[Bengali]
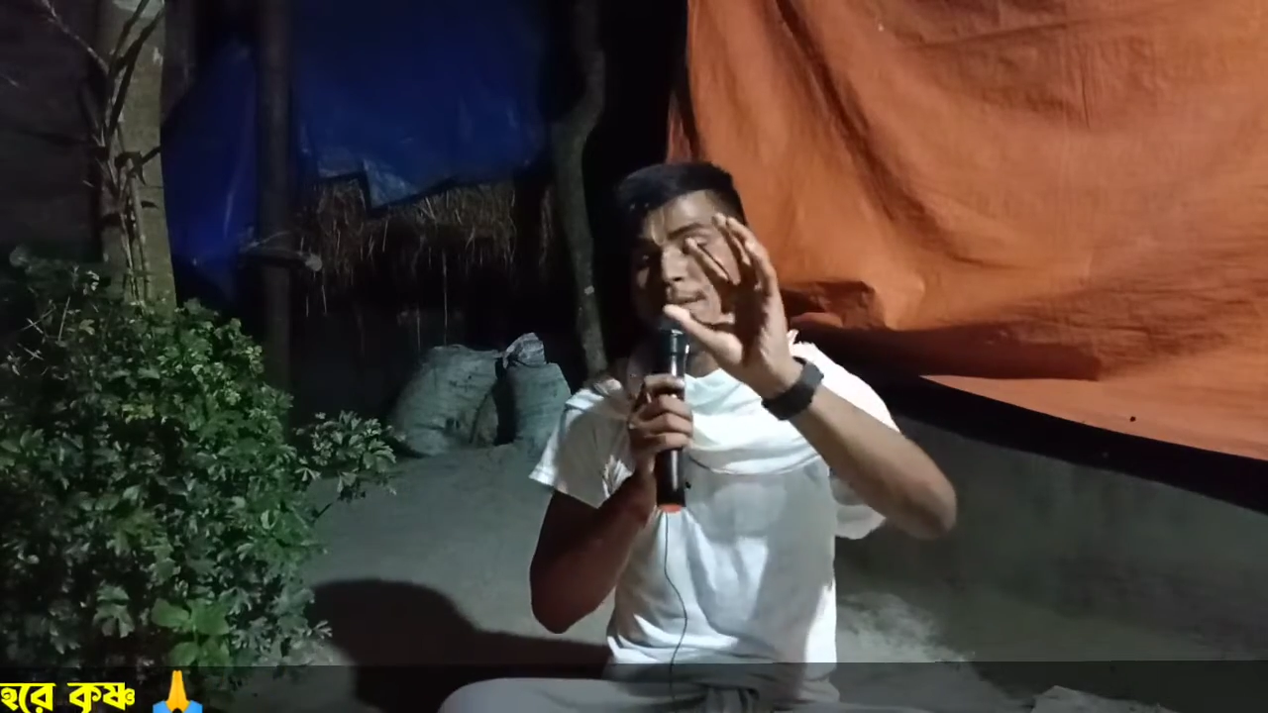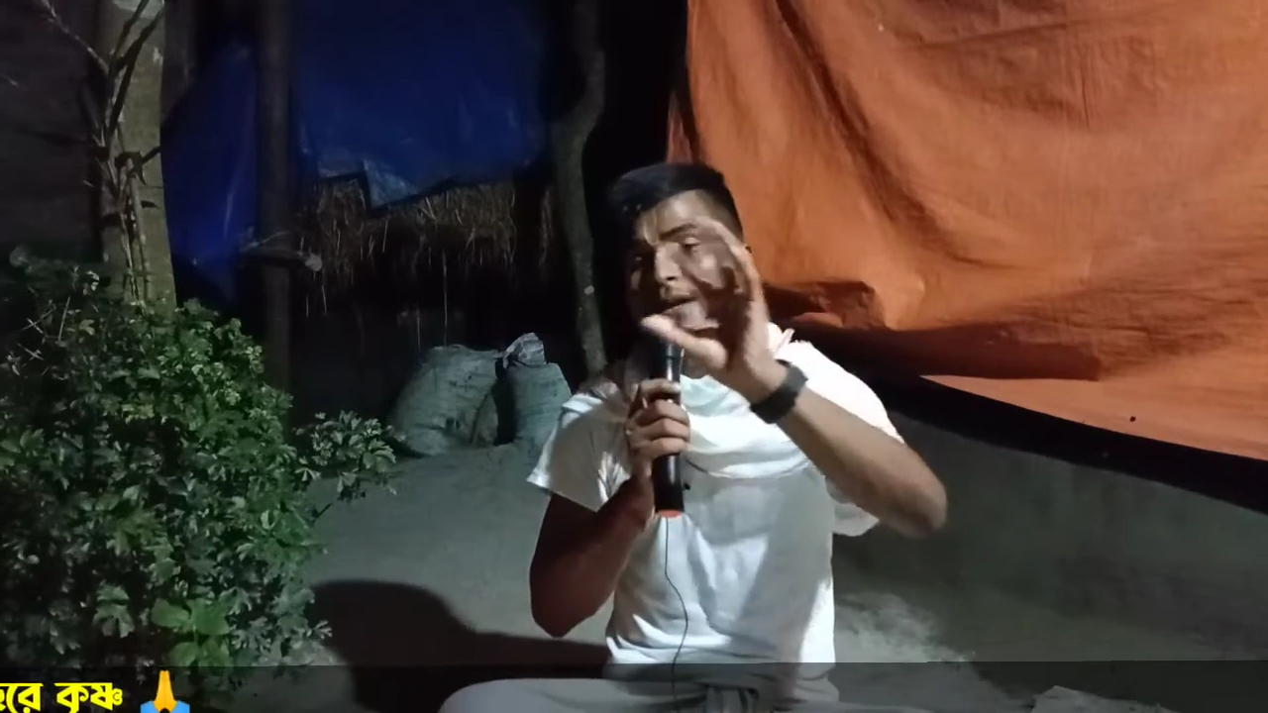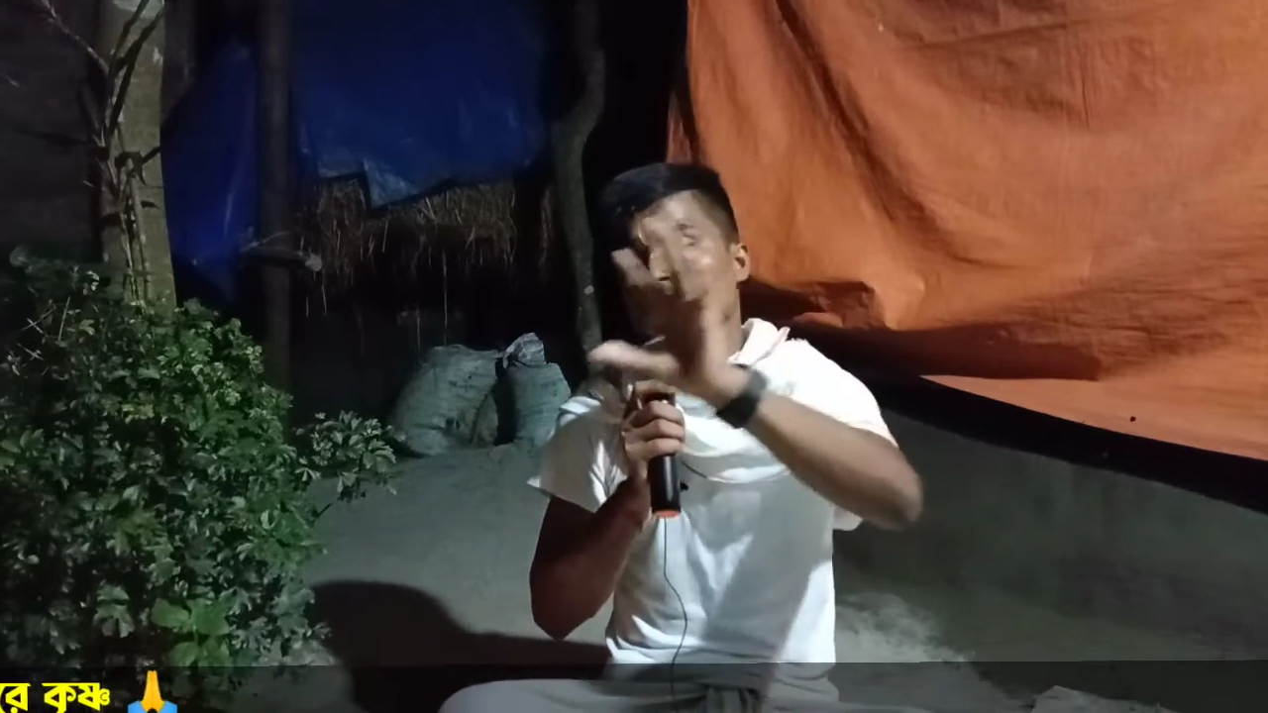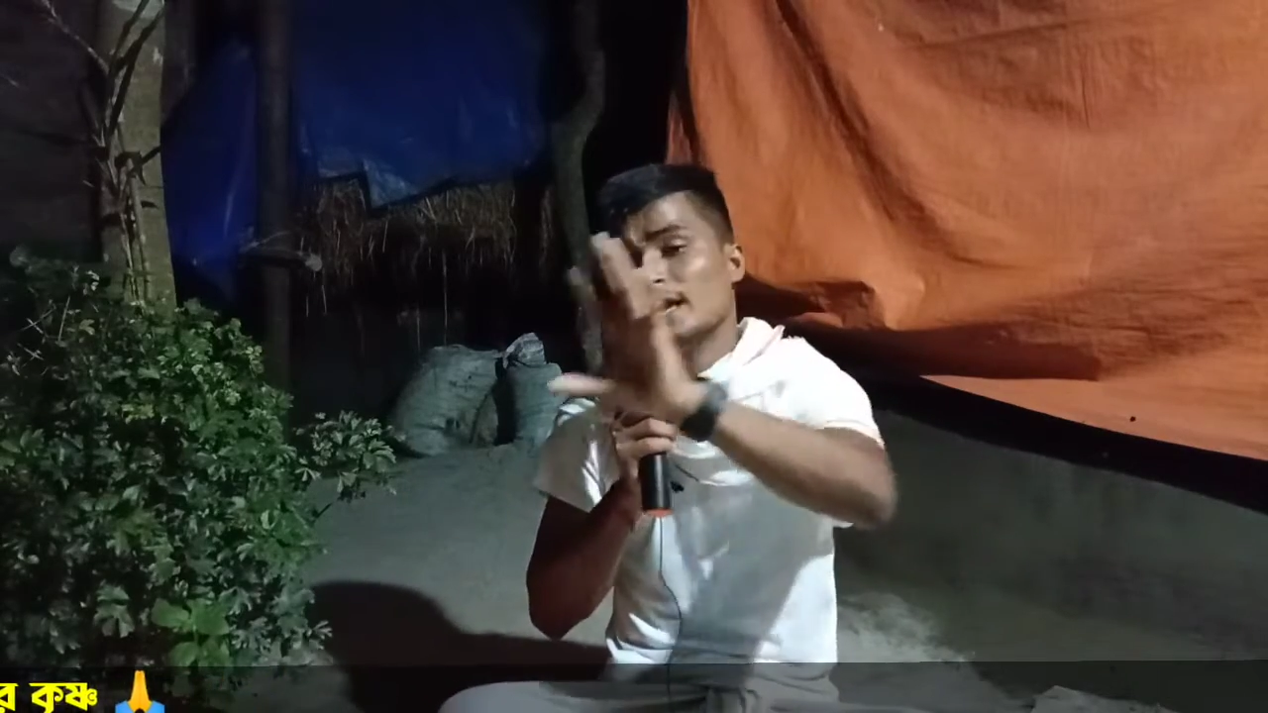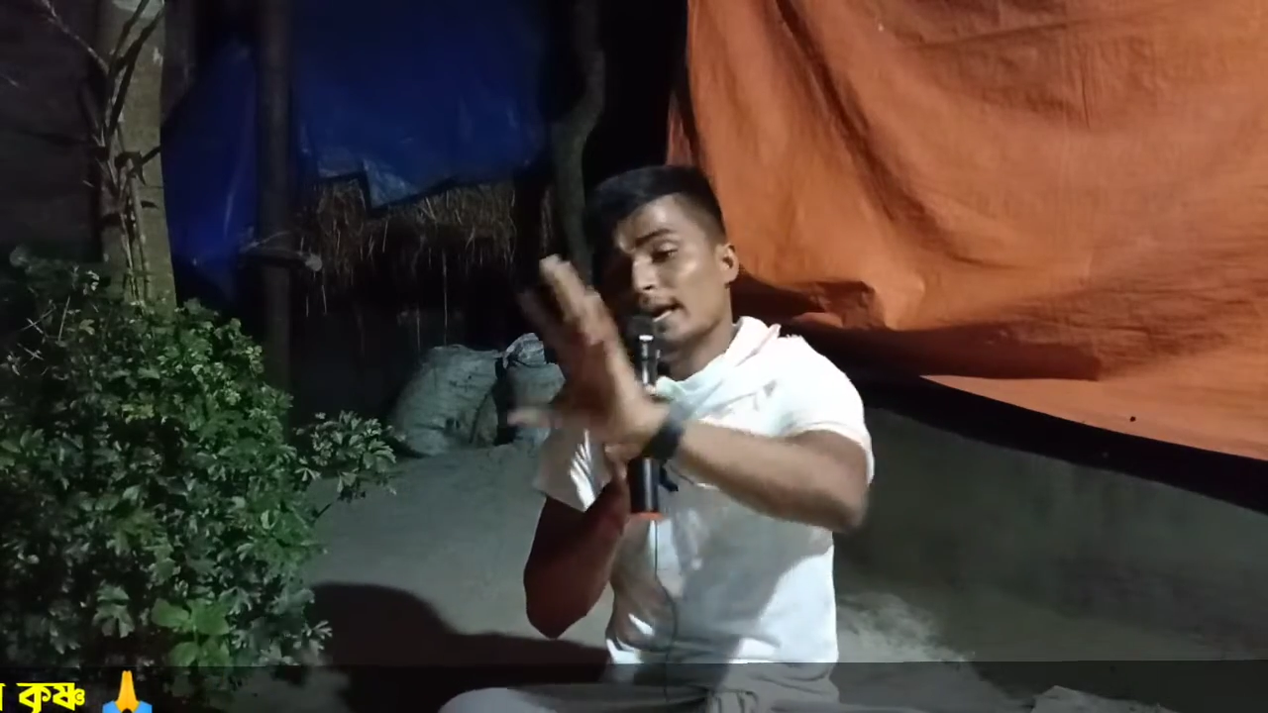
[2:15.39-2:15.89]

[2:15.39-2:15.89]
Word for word: আমি